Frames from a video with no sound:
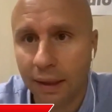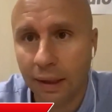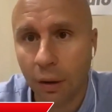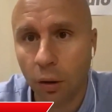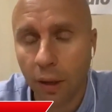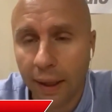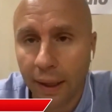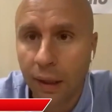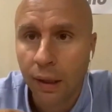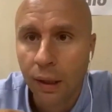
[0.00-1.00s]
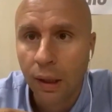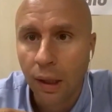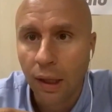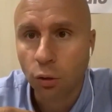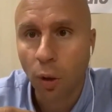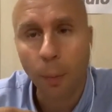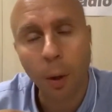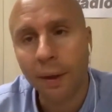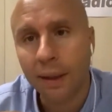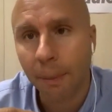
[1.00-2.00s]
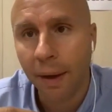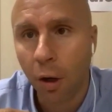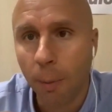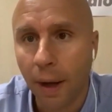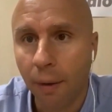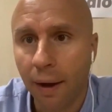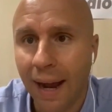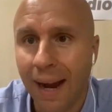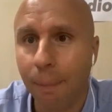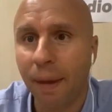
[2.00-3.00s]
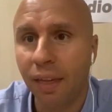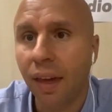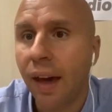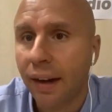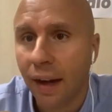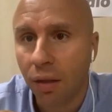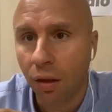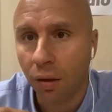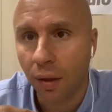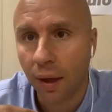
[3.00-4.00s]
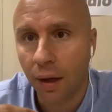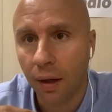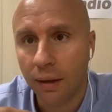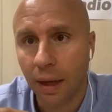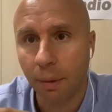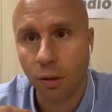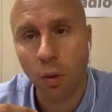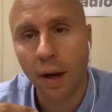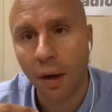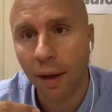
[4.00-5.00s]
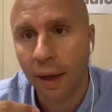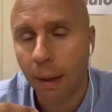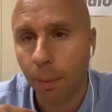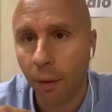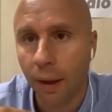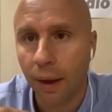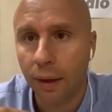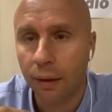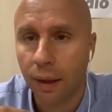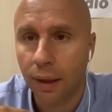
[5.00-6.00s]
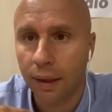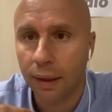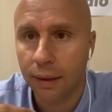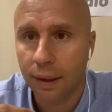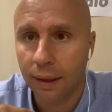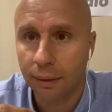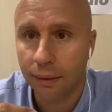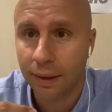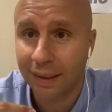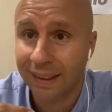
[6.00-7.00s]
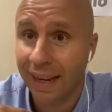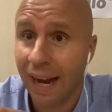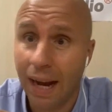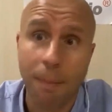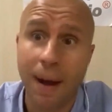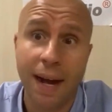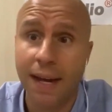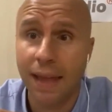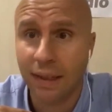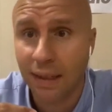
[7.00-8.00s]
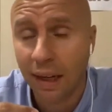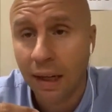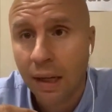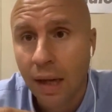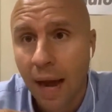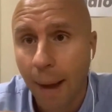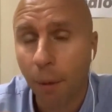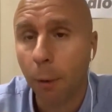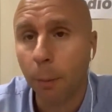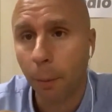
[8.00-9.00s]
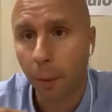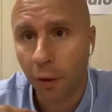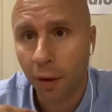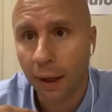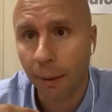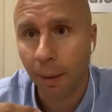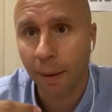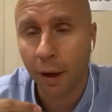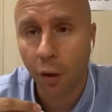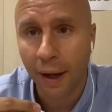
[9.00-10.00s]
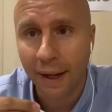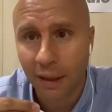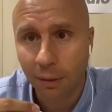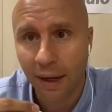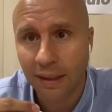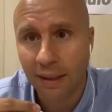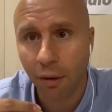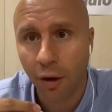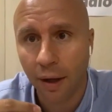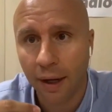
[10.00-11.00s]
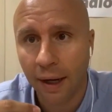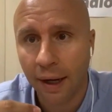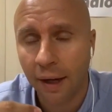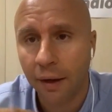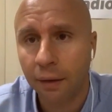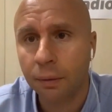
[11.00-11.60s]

Entiendo que es una prueba también, ¿no? Para ver la capacidad de reacción del, vestuario, del equipo, de, ese alma y de ese amor propio, ¿no? Que me imagino que quieres ver el sábado en el Gran Canal.